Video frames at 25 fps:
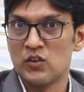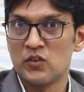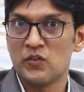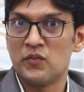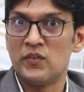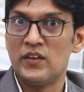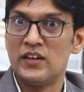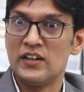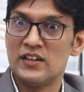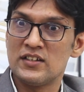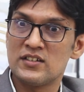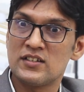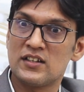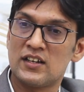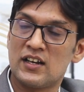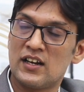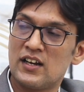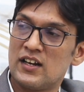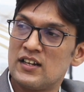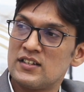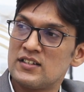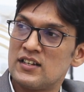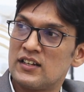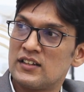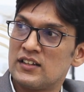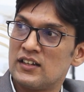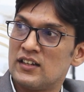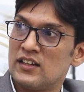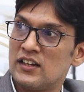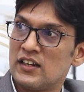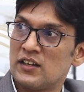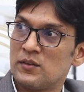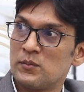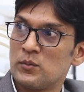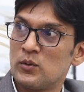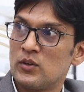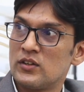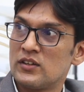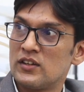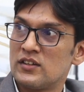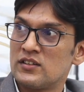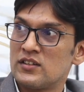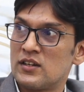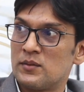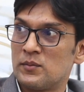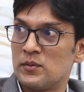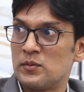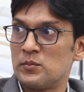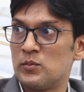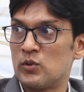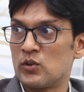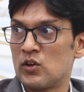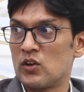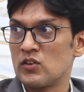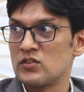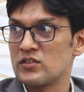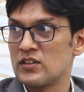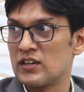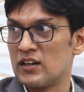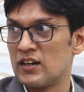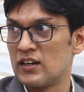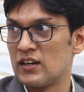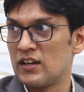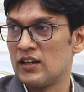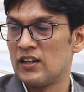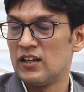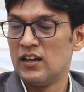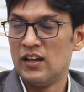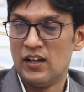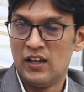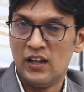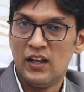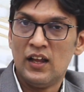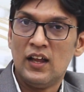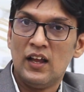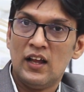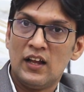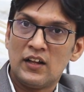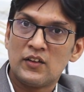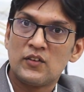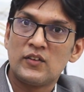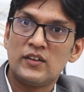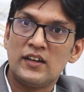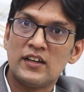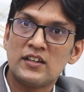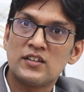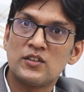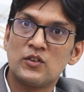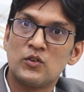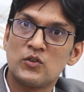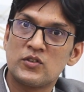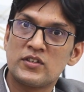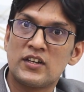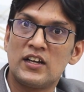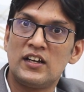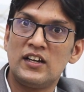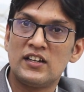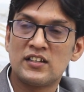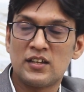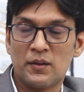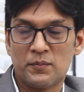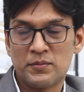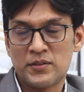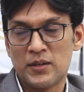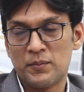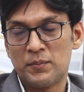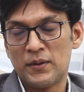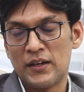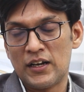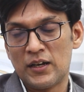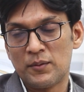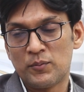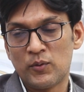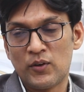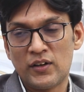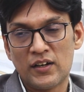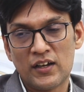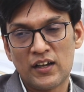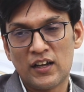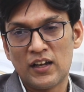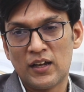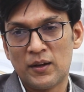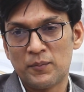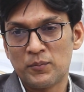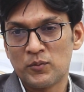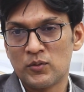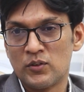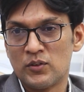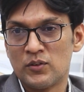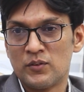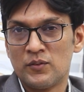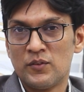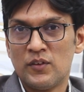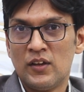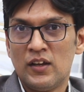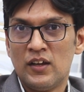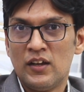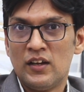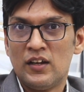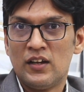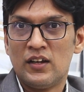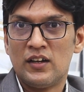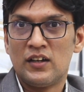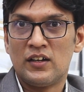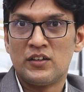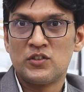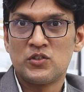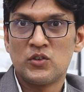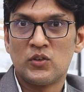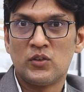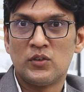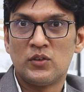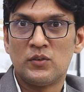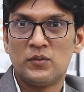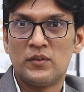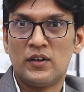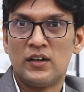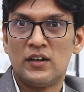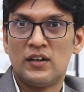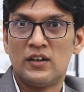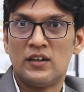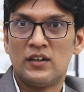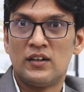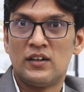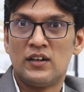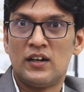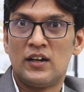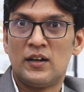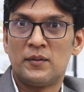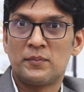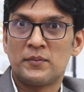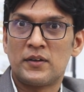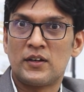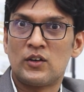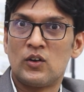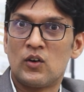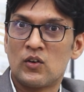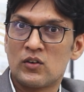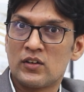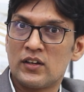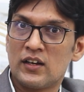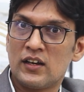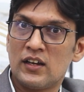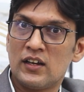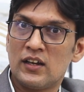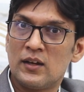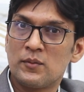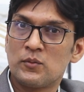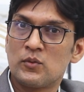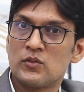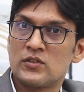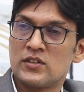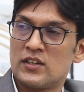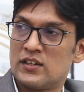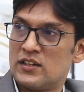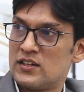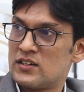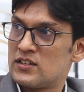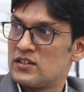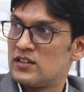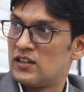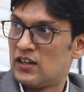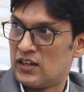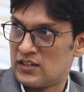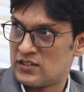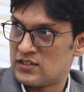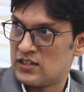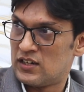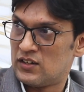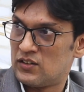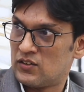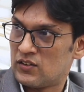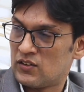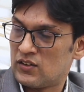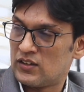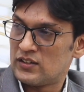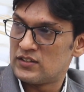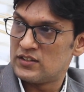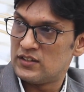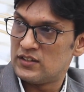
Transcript: लोग फिलस कराना चाहते हैं लेकिन बोलते हैं सर मुझे बॉटॉक्स कराना है तो ये उसके लिए सबसे पहला पॉइंट है कि आपको जो आपके डॉक्टर हैं आपको सजेशन अच्छा होना